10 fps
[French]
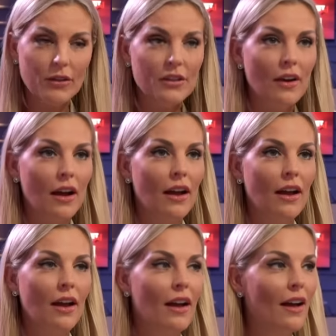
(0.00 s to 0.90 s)
on y va.
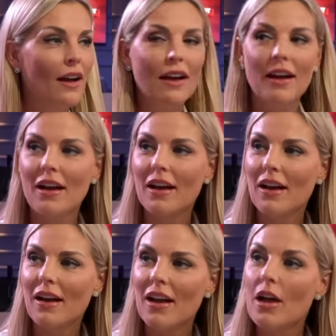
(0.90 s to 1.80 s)
Est-ce que tu as besoin du
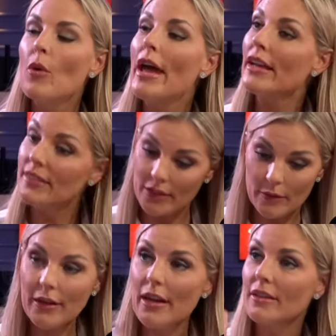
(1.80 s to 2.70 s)
nom de ouais, Pour le coup,
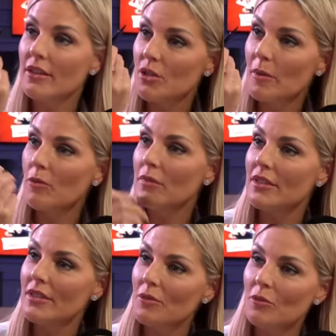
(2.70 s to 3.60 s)
regarde, j'ai pris mon
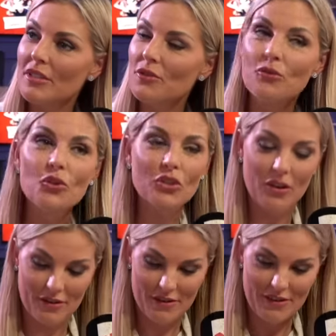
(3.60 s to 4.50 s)
petit. Elle s'appelle
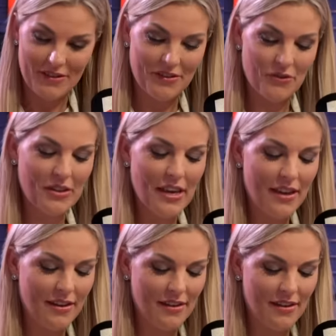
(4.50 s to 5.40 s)
Fifi. Fifi,
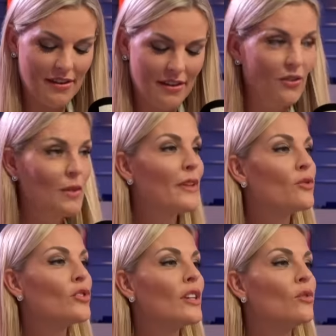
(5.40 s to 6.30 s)
Fifi. On n'est pas
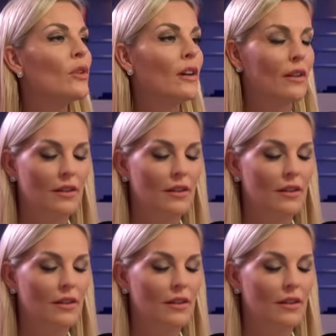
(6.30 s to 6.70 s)
sur Jeannot. Hein.